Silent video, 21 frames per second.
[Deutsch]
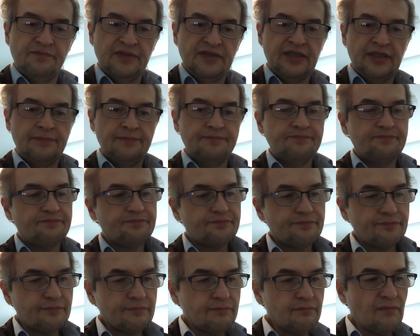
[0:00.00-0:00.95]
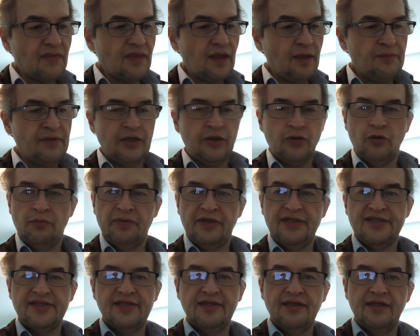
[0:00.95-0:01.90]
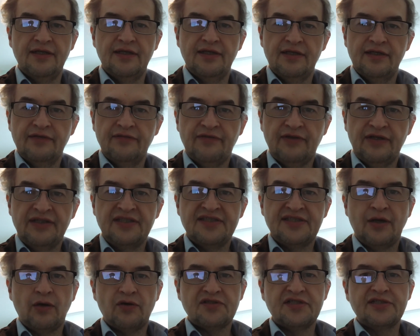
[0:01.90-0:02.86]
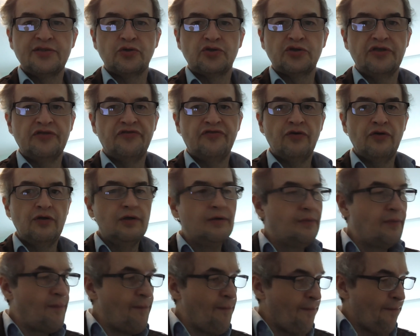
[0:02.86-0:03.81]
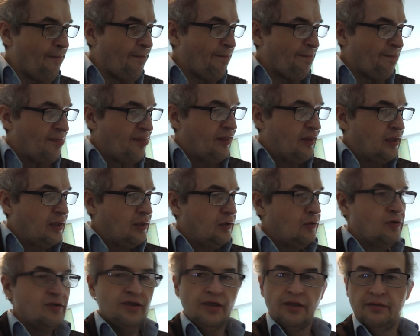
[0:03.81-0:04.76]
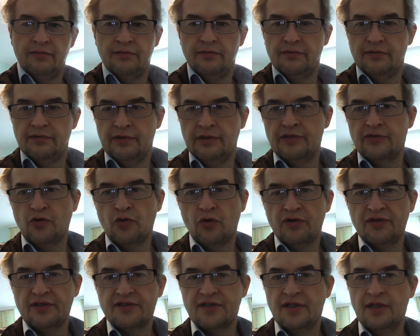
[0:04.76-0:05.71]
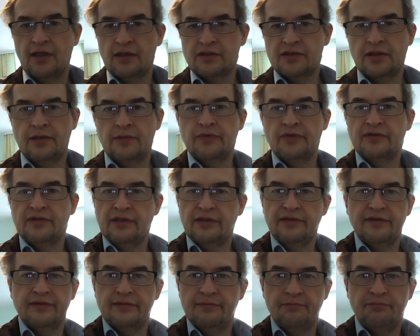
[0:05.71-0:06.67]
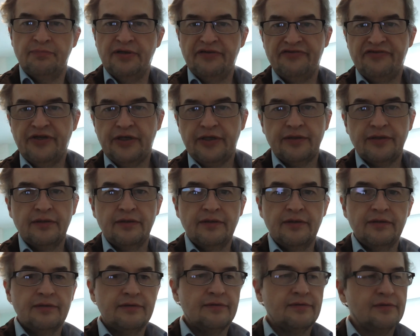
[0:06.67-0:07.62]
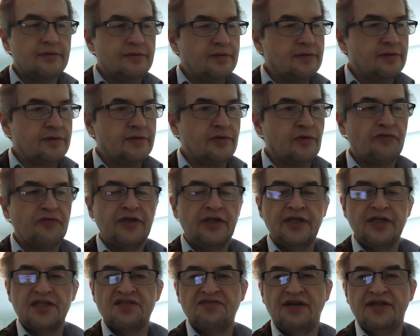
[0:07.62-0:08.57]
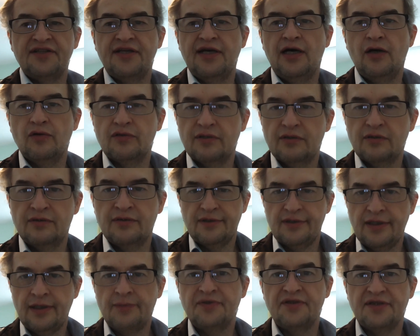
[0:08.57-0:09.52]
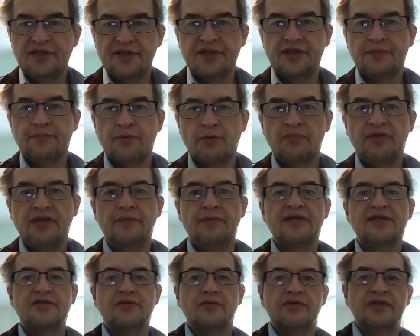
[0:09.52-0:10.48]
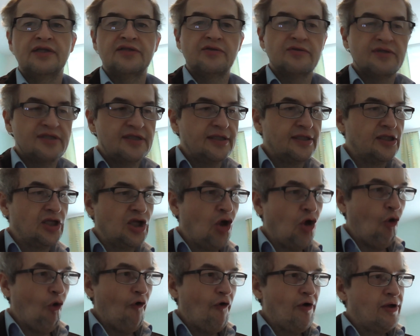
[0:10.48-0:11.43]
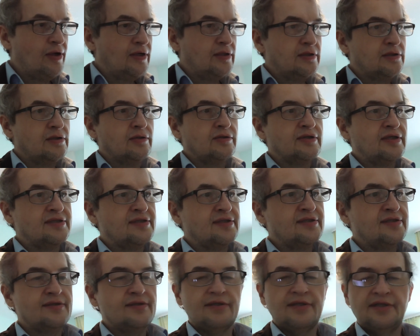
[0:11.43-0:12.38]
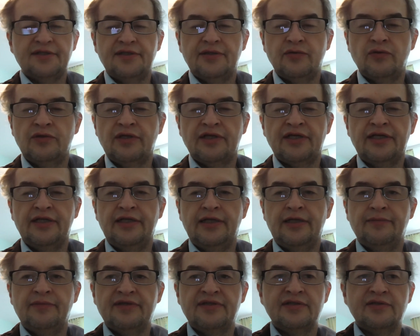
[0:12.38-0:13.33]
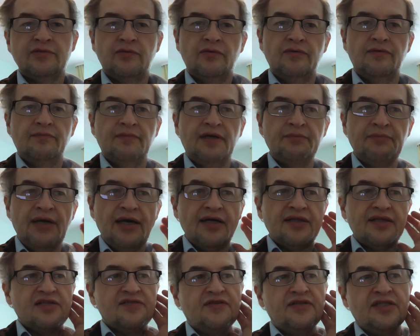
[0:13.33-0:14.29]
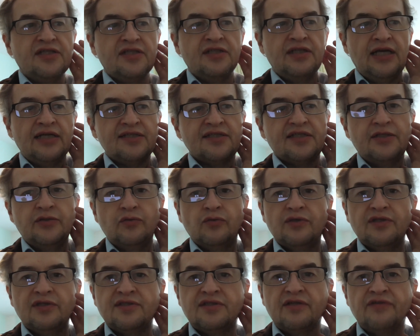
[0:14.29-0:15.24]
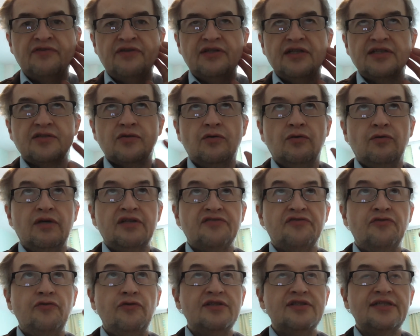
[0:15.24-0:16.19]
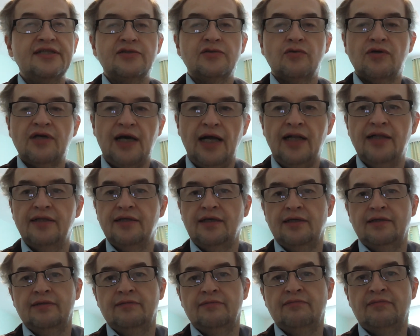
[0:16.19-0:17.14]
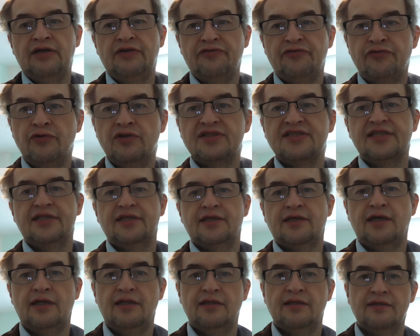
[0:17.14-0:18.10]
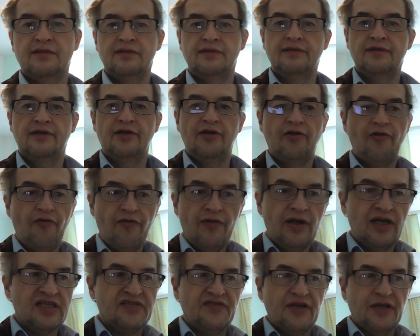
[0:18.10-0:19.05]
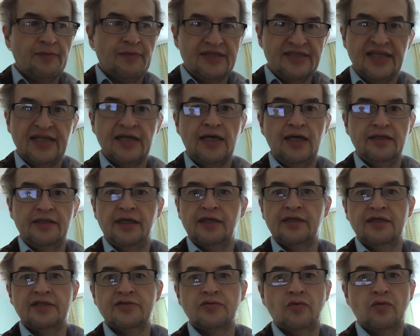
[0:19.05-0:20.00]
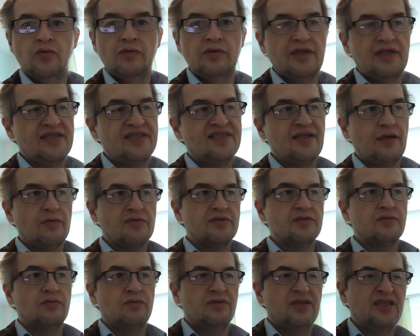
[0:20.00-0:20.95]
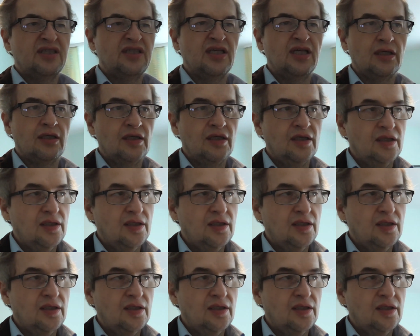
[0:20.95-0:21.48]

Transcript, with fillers: mit, dem, mit der Kompresse, weil die saugt sich so schön voll. Und dann ne, trocknet sie langsam und dann perfekt, ne? so wieder die zweite Haut. dann habe ich richtig Probleme, das runterzuziehen. So, das ist richtig unangenehm. Also so, man merkt, dass wenn es nass genug ist, dann wird es so, es fühlt sich so kalt an. Man fühlt sich kalt, ne? Also wäre man sehr kalt angezogen dann ist draußen so ein richtiger